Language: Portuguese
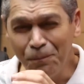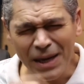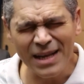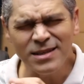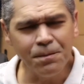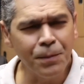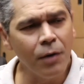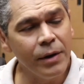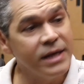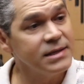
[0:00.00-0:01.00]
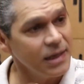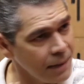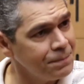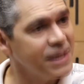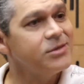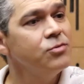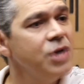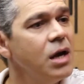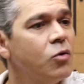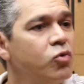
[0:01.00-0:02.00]
principal é esse, a captação de
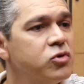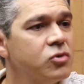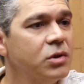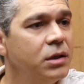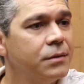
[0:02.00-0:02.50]
recurso, né?